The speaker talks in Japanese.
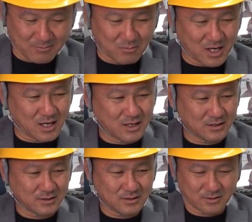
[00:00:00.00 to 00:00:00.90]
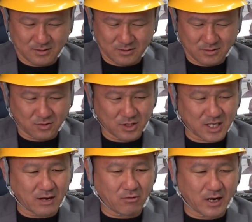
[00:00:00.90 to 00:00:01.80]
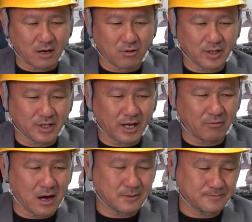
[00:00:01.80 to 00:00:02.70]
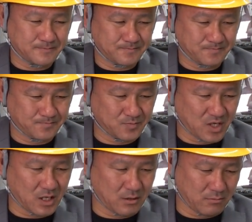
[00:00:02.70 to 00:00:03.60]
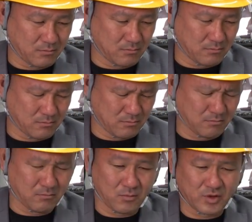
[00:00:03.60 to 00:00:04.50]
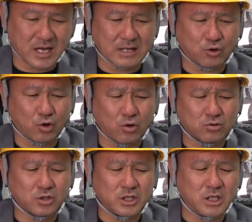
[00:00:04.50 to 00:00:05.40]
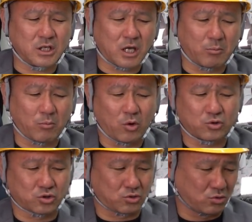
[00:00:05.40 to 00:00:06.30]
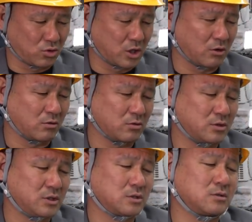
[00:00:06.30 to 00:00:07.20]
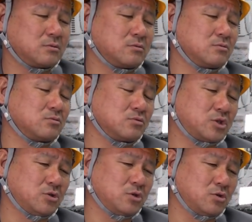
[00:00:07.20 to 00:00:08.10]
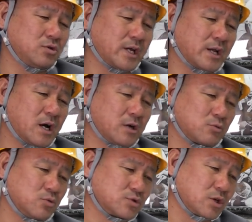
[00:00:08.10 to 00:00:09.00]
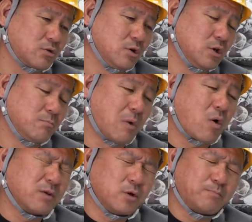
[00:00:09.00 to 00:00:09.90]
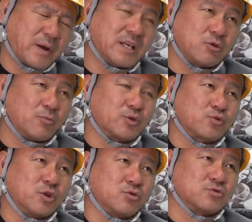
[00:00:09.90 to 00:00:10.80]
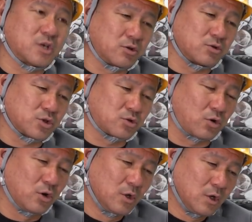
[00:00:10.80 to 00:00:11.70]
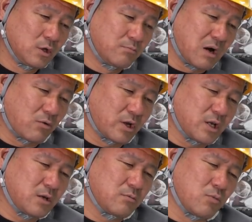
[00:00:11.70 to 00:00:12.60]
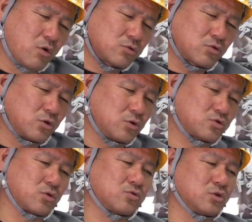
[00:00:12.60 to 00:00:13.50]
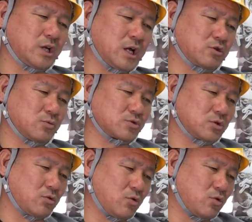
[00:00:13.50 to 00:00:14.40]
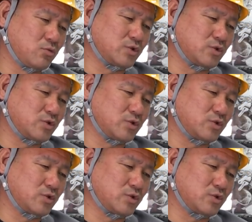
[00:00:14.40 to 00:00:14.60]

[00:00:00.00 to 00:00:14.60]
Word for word: まあ、これ最後かな、俺言いたいのは。ね。うん。で、あと、本当にいい意見も、ちょっと、拾いたいなと思うんですけど、まあ、他にもいっぱいいいコメントくれとるんですけど、ちょっと、まあこれ、もう本当にその通りだなと思うんですけど、大